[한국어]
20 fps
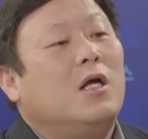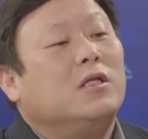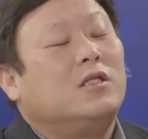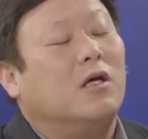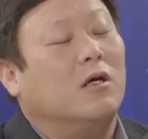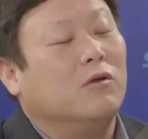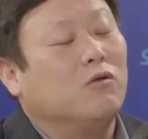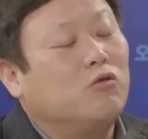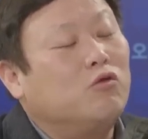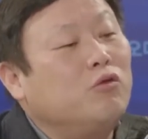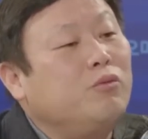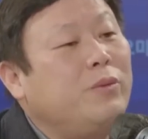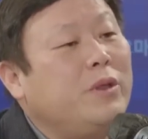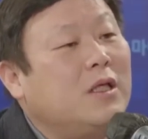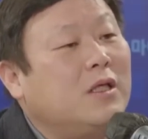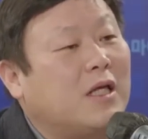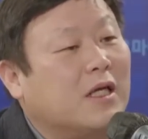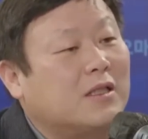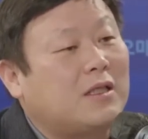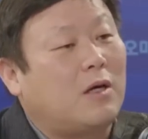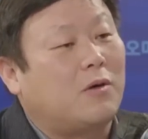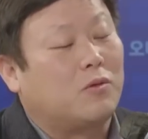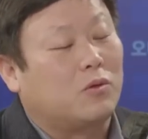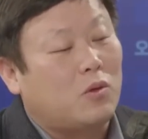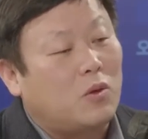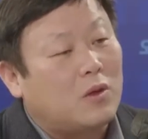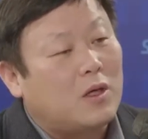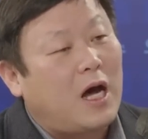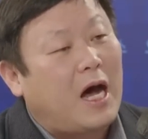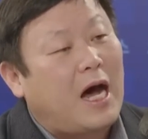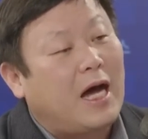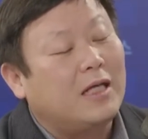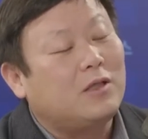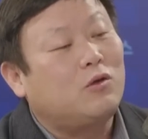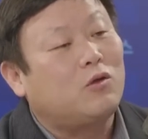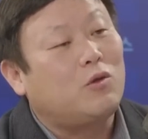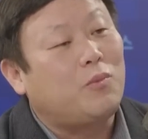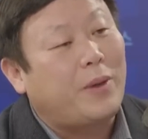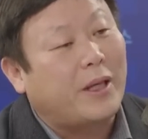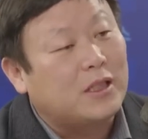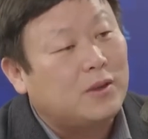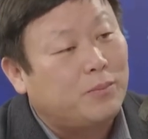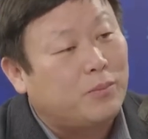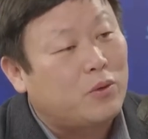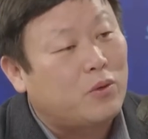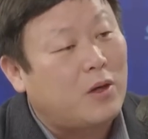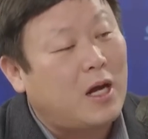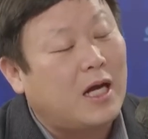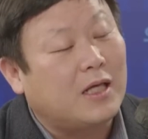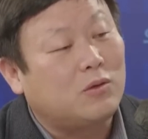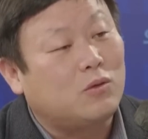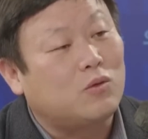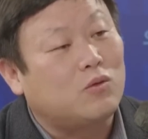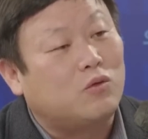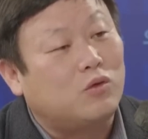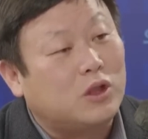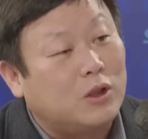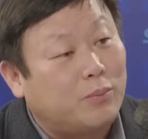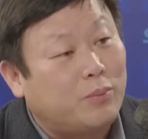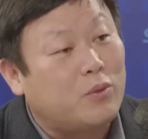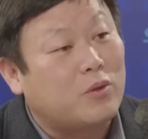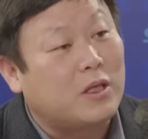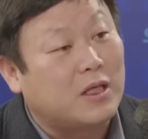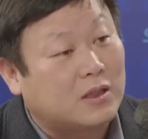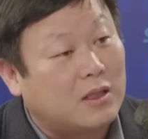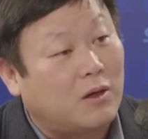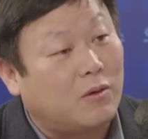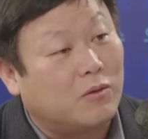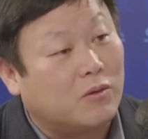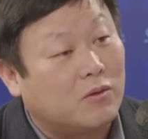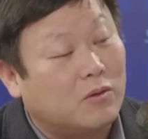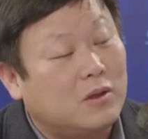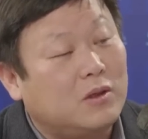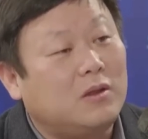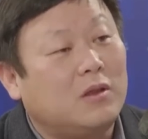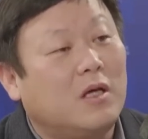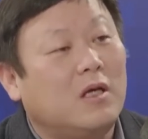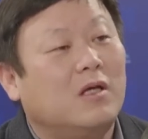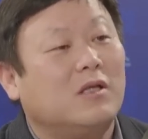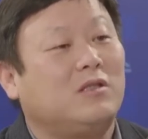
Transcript: 전 국민을 대상으로 또는 하에서도 80%나 하에서도 90% 대상으로는